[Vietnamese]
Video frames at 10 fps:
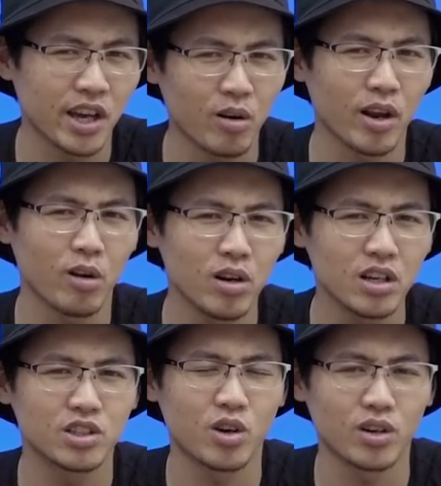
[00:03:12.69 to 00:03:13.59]
khéo léo
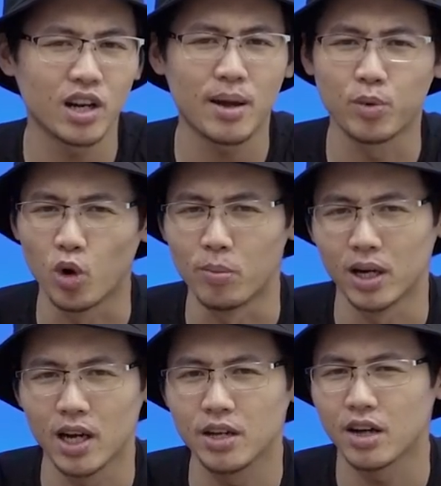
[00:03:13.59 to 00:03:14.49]
lựa chọn đã làm nổi
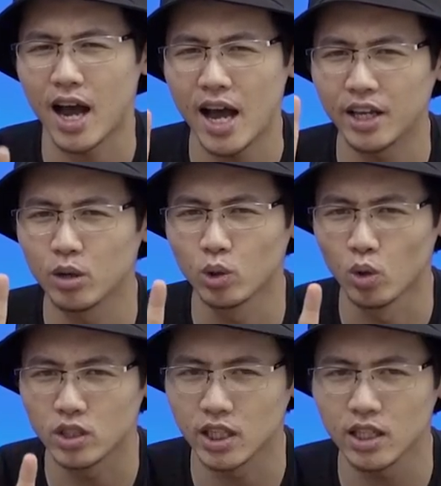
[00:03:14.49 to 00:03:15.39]
bật lên được hai yếu
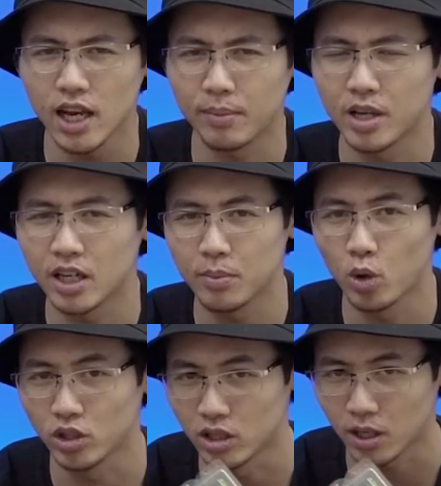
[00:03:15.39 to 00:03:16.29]
tố chính làm nên cái
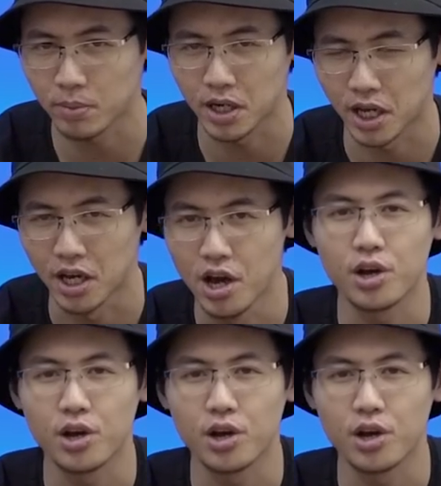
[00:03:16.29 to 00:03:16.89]
bộ nhớ đặc biệt này,